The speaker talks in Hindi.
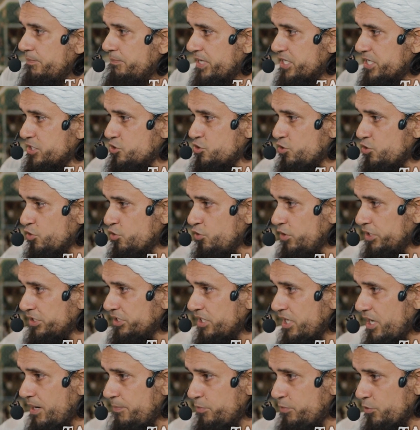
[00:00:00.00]
बच्चों को
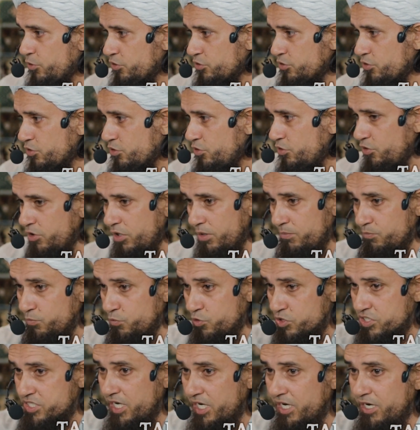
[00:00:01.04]
इतना प्रोटोकॉल
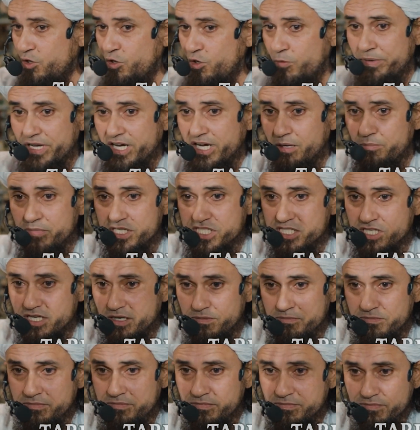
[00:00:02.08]
मुसल्लों पे कम अज
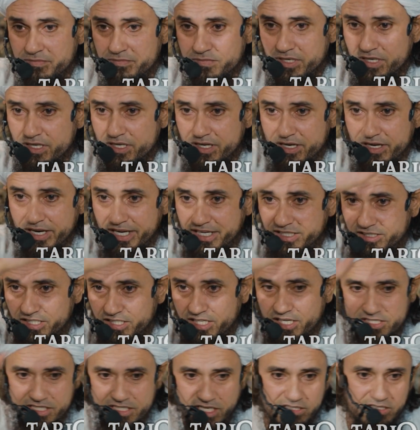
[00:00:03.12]
कम नहीं
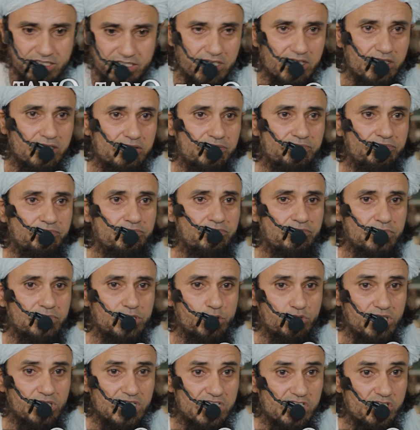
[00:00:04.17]
दिया जाता
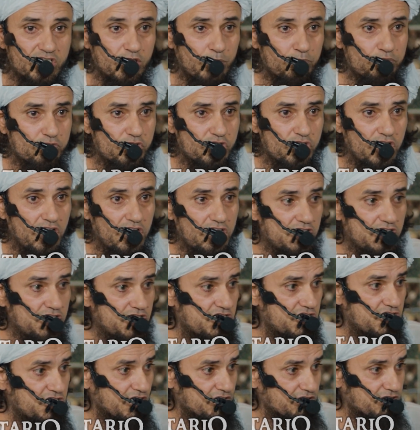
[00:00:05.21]
क्योंकि सबसे
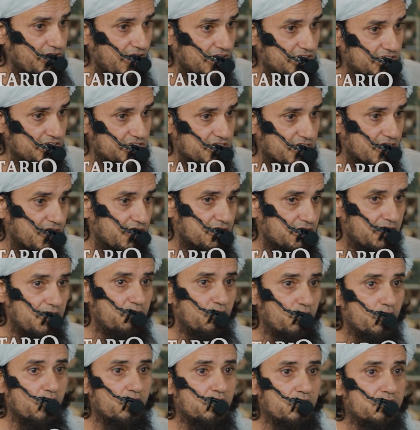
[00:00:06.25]
इज्जत वाली जगह थी
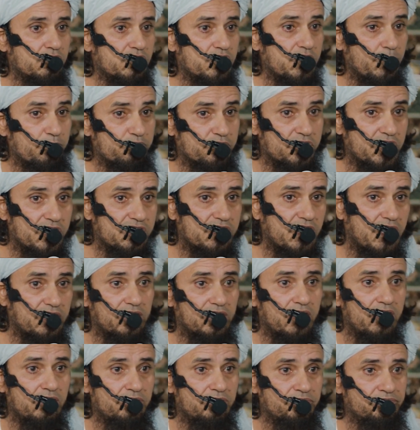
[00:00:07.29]
वो सबसे
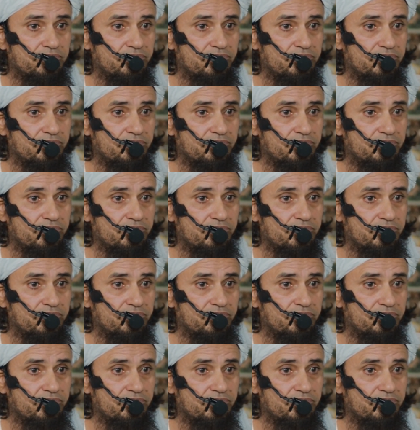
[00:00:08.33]
ज्यादा